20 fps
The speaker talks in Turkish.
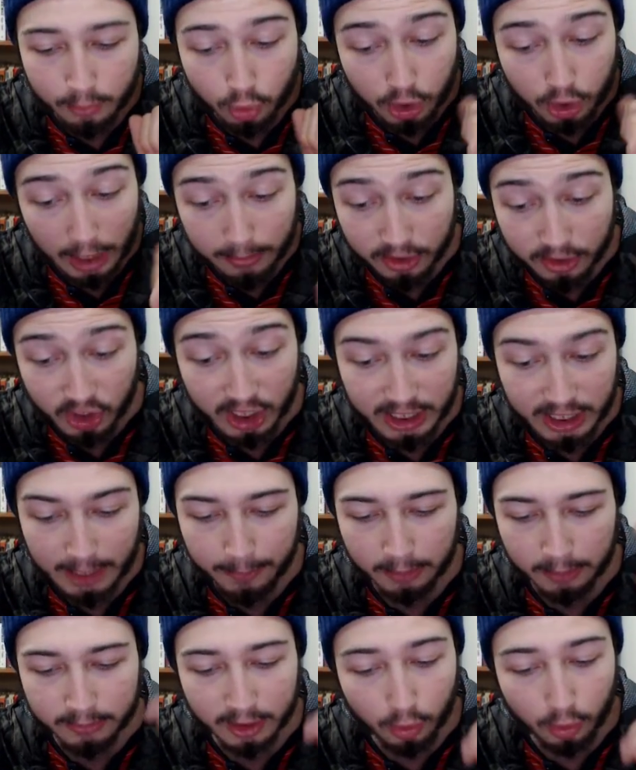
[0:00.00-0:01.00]
Güzel bir içerik
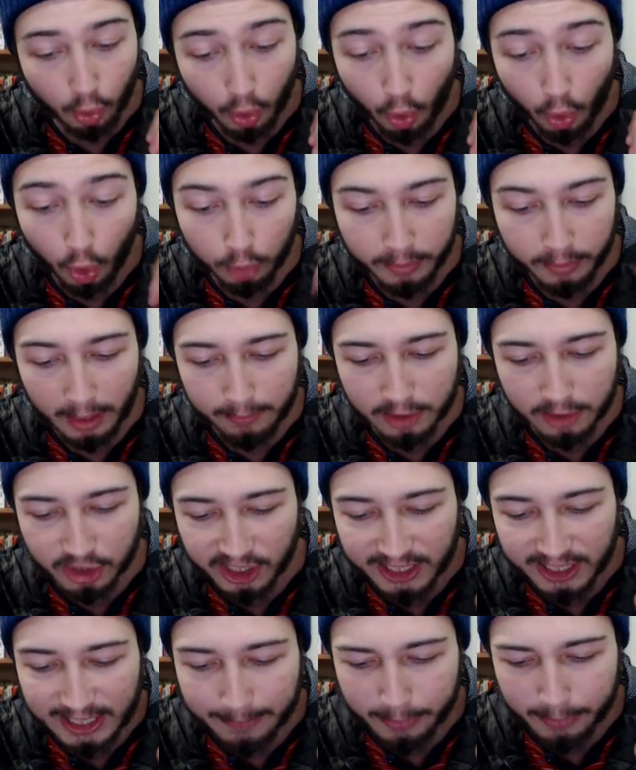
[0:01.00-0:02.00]
yapalım dedik. Olmayan bir
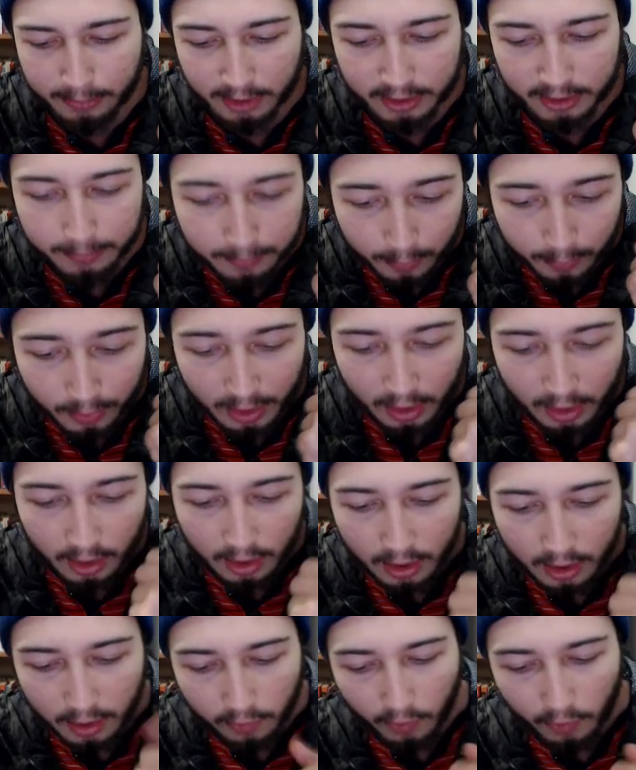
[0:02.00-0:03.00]
içerik yapayım dedim.
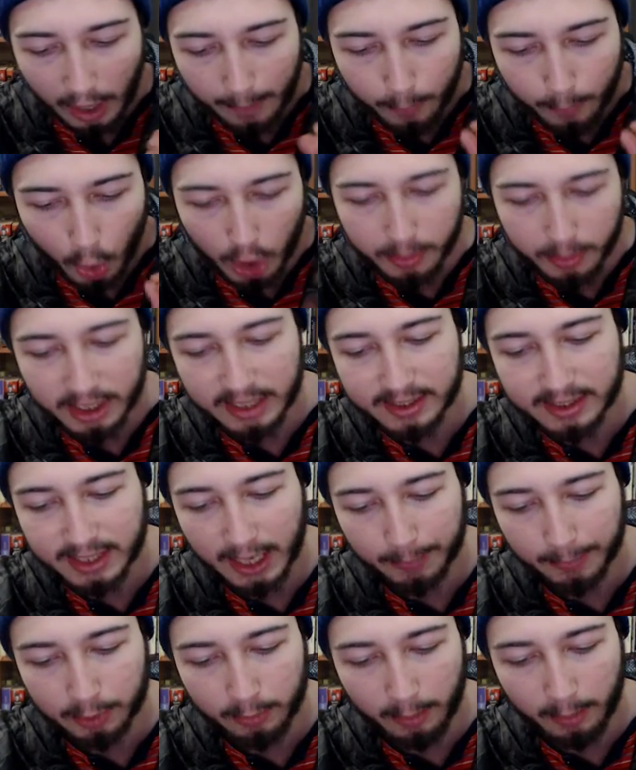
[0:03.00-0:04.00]
Ve böyle bir deste
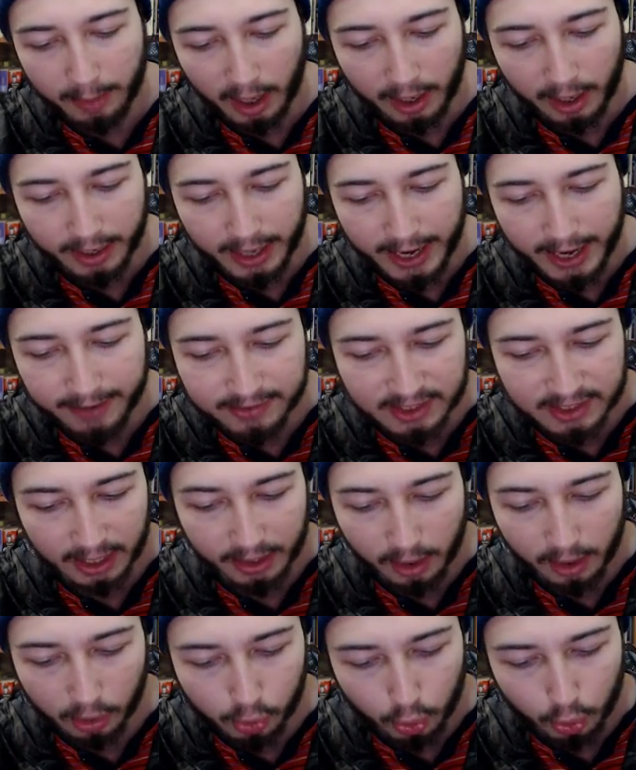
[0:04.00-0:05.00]
yaptım ama efsane
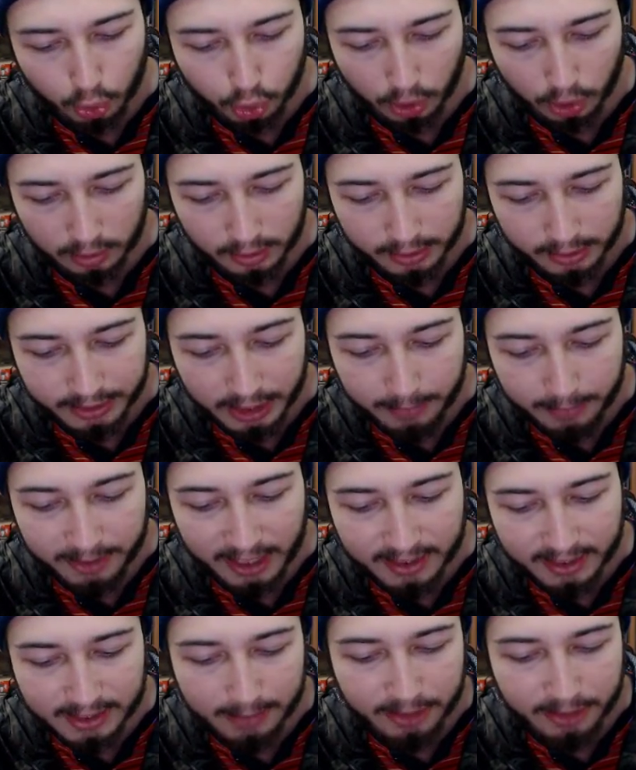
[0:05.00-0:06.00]
akıyor şu an lan. Yeni bir
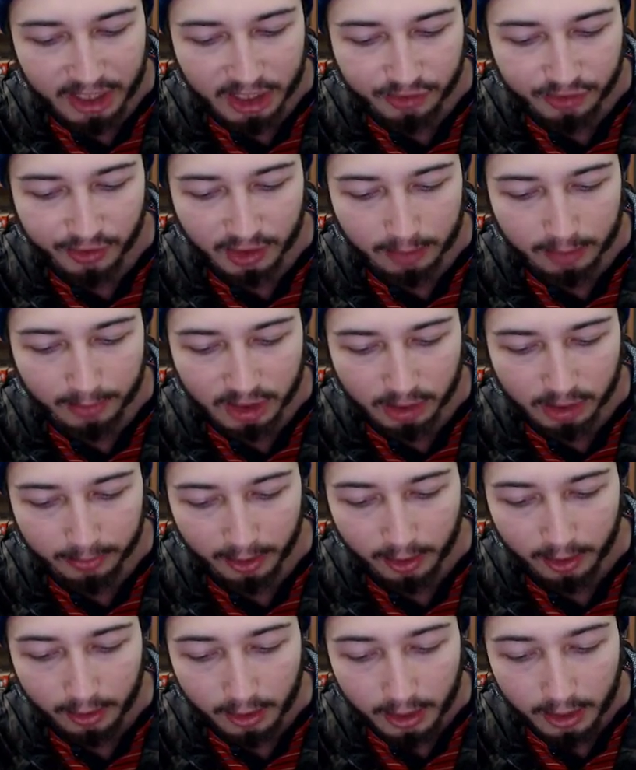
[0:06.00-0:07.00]
deste mi keşfettim acaba?
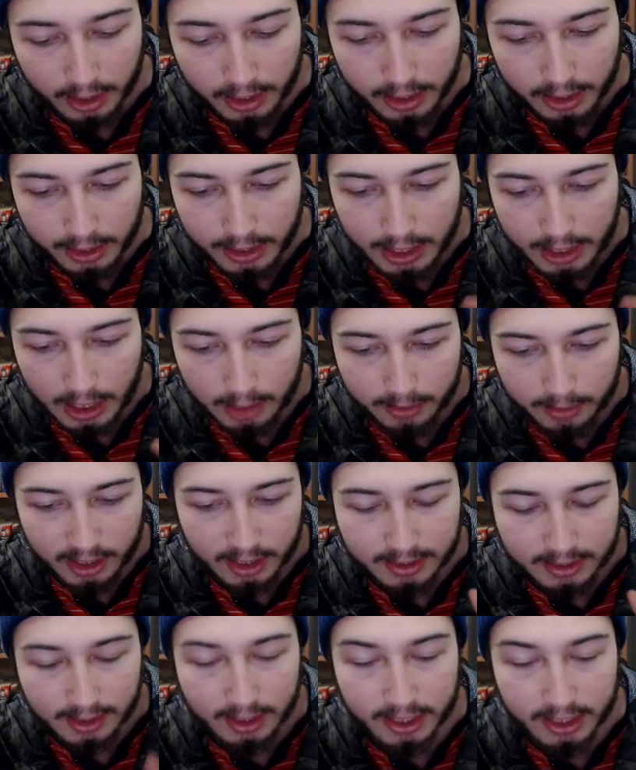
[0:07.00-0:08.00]
Yeni bir
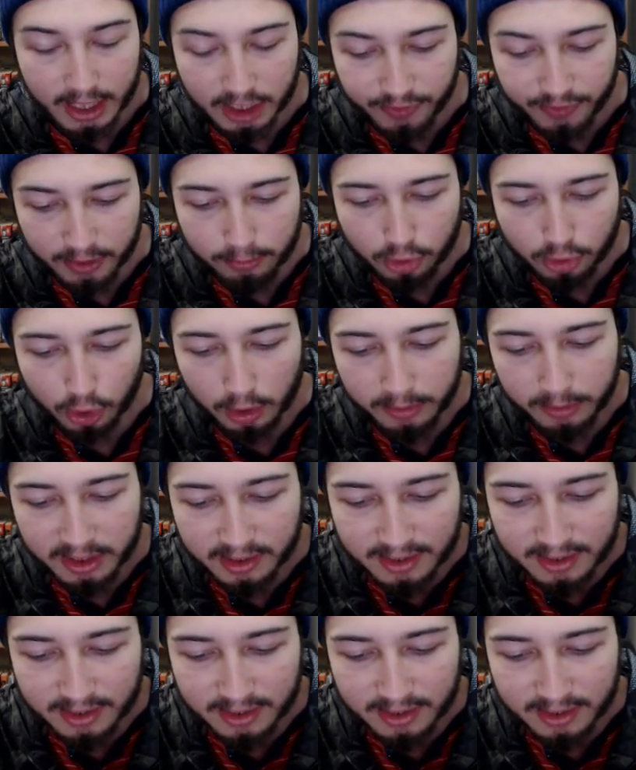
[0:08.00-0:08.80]
deste de keşfetmiş olabiliriz